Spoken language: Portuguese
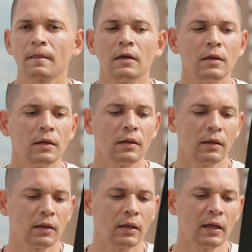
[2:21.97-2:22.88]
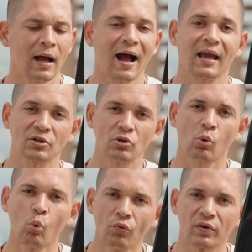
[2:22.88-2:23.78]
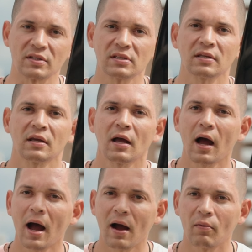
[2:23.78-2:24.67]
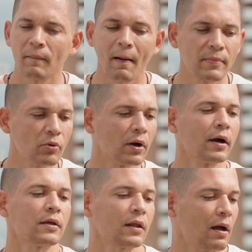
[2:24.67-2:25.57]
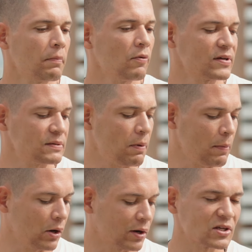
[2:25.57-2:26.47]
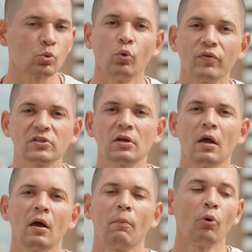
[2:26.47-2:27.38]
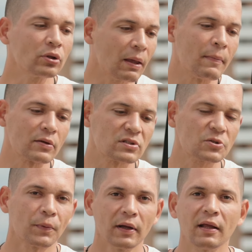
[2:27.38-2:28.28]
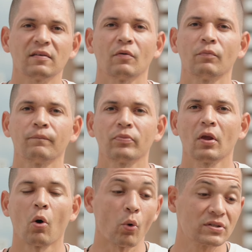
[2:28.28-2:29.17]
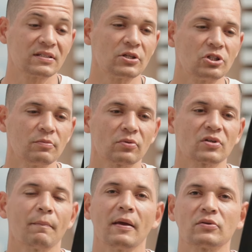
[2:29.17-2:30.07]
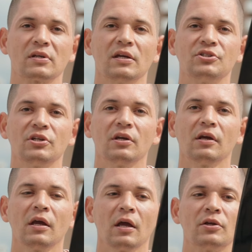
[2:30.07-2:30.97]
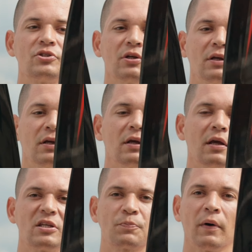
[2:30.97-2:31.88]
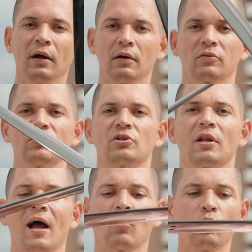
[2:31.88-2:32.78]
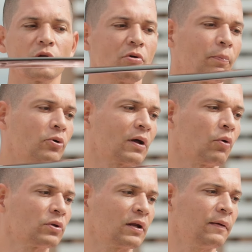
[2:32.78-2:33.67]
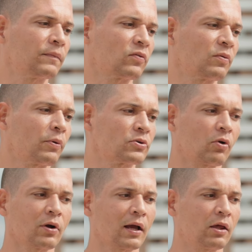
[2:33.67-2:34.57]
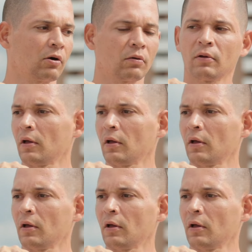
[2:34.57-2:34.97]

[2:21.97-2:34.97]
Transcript: E a questão de curvas, a, a mil ganha, né? A mil vai ser bem melhor nas curvas por ter menos span, né? São 11 centímetros a menos aí de, de span, ou seja, de largura de uma ponta a outra, né? Então você pode colocar aqui, ó,